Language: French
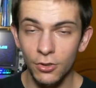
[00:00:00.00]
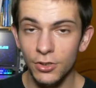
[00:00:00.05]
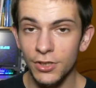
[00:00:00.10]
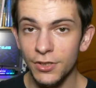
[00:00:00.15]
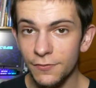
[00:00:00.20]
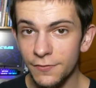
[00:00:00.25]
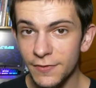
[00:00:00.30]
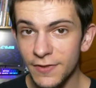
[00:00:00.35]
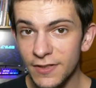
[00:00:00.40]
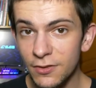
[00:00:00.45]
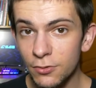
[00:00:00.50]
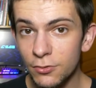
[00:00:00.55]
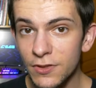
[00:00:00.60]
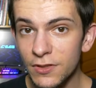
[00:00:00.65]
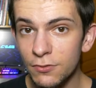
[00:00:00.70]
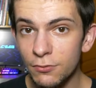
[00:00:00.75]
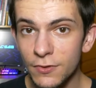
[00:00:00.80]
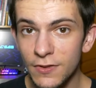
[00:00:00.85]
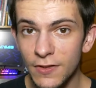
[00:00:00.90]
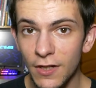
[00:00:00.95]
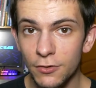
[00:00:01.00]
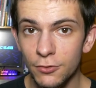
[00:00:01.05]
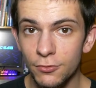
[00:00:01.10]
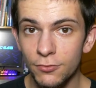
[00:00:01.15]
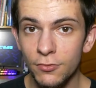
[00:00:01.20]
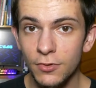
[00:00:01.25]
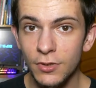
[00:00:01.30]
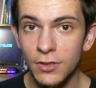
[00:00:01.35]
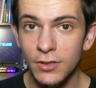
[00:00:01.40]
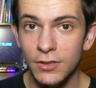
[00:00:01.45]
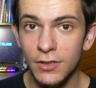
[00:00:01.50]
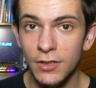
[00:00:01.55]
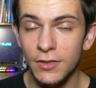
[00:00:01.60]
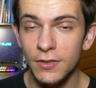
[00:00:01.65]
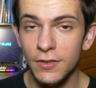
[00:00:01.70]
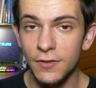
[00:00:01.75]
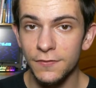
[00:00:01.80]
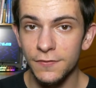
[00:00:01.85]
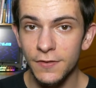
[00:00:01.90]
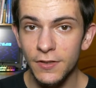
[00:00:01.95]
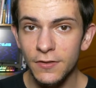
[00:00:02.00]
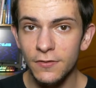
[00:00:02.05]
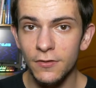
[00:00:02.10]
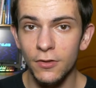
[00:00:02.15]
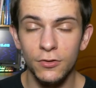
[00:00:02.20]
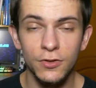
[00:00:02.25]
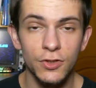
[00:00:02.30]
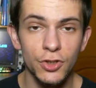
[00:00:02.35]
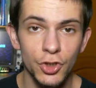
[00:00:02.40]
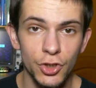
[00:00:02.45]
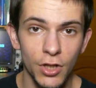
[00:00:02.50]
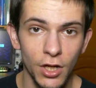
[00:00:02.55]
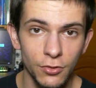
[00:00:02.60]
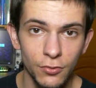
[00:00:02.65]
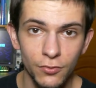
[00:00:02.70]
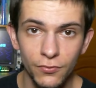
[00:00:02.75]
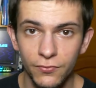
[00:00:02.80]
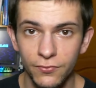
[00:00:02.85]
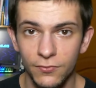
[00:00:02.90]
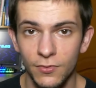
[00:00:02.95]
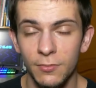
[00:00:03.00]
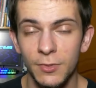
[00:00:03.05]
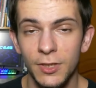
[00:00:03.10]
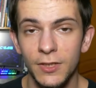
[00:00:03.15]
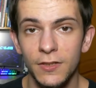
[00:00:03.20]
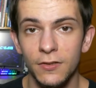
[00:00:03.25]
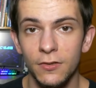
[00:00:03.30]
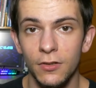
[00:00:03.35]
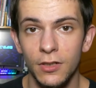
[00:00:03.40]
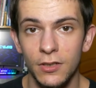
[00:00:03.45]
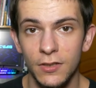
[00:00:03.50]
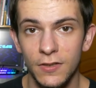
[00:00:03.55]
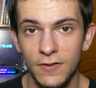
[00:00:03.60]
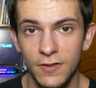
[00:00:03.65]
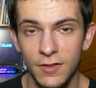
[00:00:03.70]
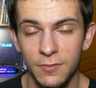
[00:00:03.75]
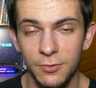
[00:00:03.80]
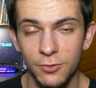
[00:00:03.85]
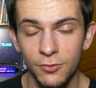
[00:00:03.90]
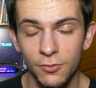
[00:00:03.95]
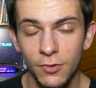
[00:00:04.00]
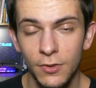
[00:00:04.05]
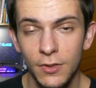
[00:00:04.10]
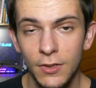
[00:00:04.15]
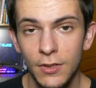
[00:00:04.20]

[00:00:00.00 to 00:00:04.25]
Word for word: il y a une vidéo d'illustration hein, qui a été faite, alors si je la retrouve je vous la mettrai dans la description,